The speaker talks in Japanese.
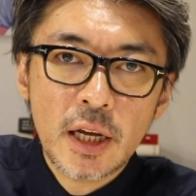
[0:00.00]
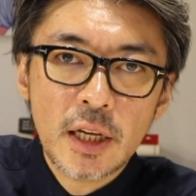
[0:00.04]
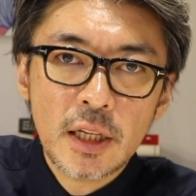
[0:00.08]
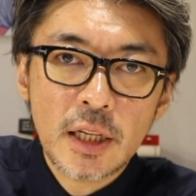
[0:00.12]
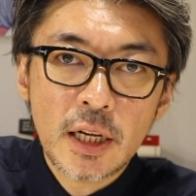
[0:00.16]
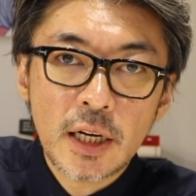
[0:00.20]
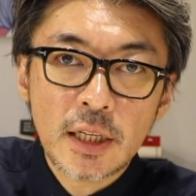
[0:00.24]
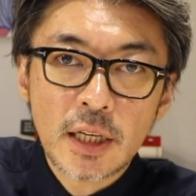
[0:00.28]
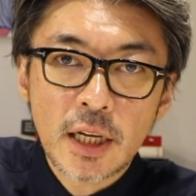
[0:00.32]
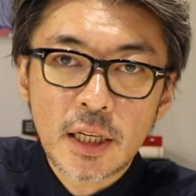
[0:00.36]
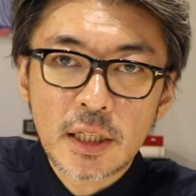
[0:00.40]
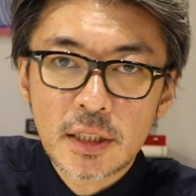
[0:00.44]

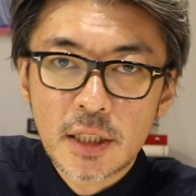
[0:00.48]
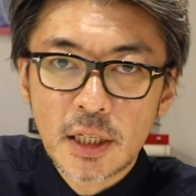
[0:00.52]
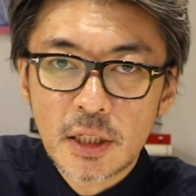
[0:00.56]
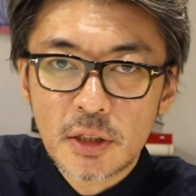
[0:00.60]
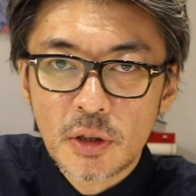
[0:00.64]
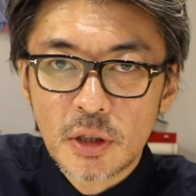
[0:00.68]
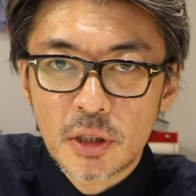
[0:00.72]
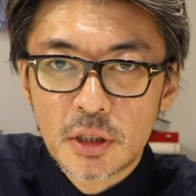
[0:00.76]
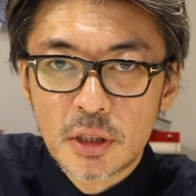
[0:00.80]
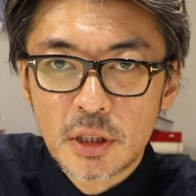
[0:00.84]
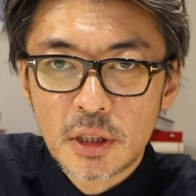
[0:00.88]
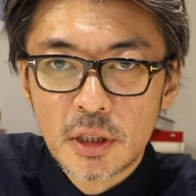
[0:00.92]
成り立ったり
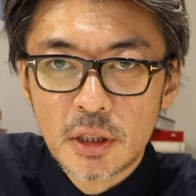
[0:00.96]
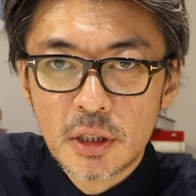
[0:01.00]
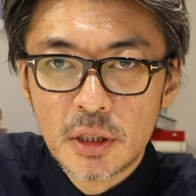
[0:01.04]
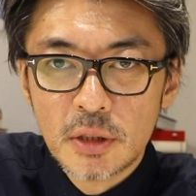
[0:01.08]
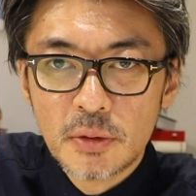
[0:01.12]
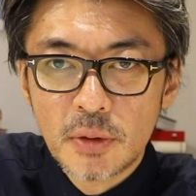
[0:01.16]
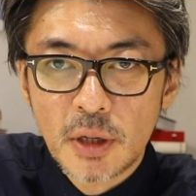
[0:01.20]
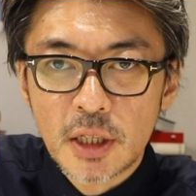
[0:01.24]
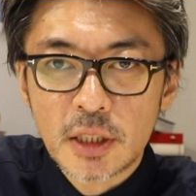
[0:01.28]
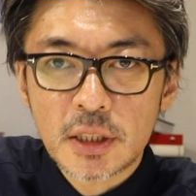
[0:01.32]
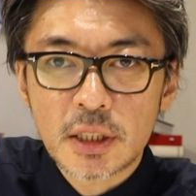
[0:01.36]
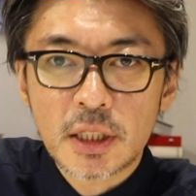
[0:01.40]
とかす
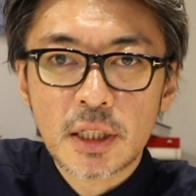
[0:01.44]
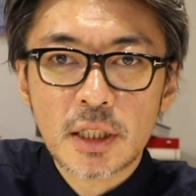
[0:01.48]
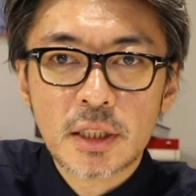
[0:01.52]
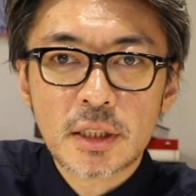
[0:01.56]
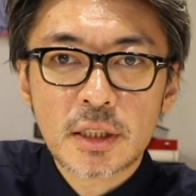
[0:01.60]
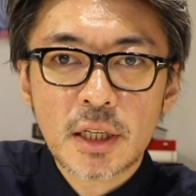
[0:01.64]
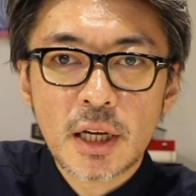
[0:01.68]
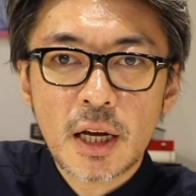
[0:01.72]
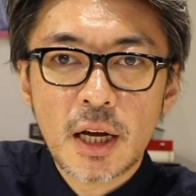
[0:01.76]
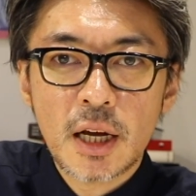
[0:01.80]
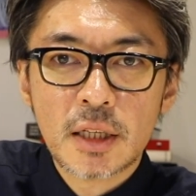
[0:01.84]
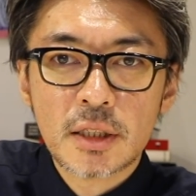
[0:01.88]
るわけじゃないで
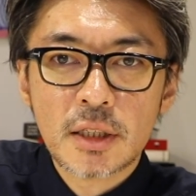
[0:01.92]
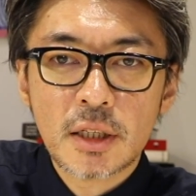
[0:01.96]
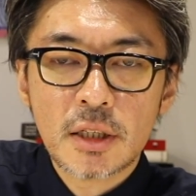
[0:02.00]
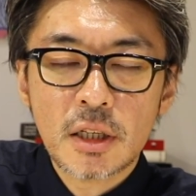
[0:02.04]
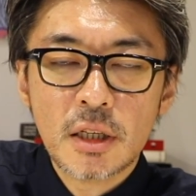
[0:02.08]
すか。